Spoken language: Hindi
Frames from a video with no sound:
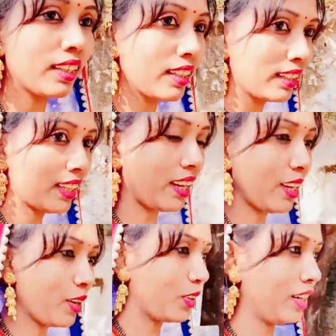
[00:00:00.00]
रहे हैं ताला
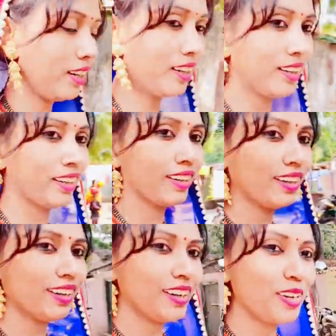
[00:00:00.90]
वाला
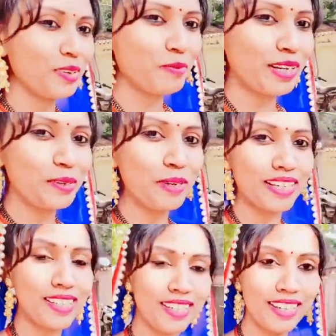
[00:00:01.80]
मनी
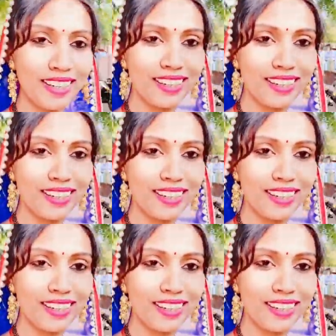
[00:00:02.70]
बैठी है